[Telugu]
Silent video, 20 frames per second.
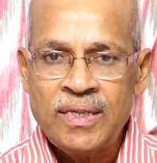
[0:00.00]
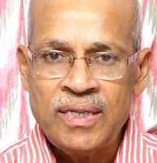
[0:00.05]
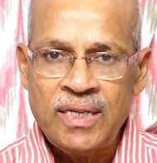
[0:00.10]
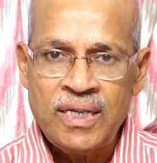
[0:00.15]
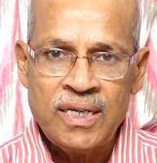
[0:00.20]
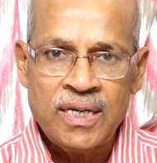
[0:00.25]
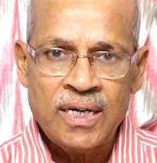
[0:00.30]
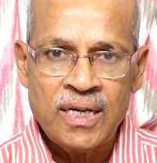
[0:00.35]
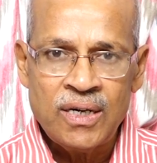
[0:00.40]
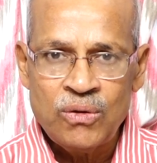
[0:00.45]

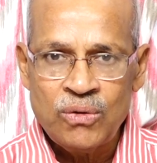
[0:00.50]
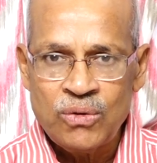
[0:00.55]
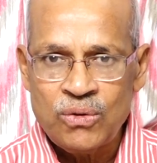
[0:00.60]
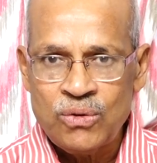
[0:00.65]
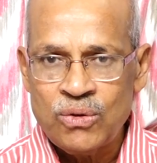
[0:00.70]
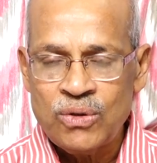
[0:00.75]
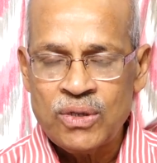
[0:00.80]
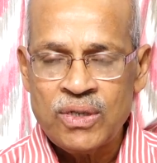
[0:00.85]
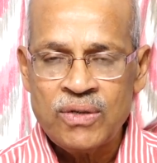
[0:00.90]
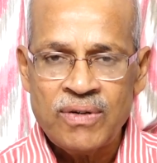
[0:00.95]
ఈనాడు
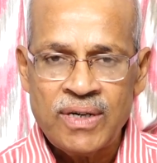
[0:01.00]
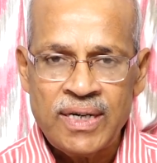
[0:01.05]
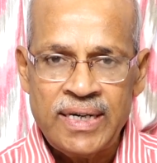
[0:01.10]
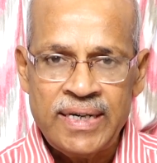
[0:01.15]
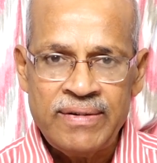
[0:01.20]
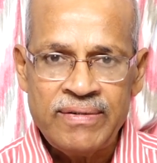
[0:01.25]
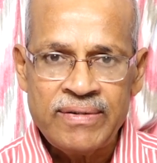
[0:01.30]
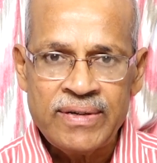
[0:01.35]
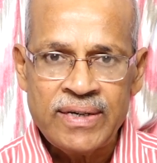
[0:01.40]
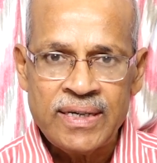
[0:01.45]
జ్యోతి వాళ్ళు
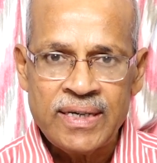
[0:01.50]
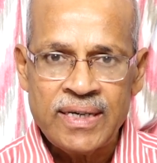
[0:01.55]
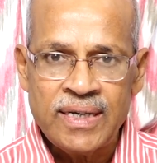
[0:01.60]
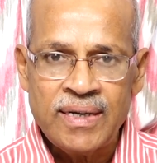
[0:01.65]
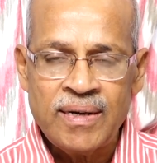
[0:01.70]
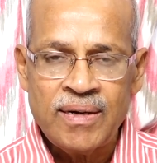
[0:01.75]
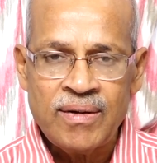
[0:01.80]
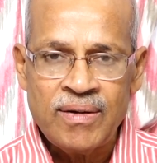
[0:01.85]
ఏమిటంటే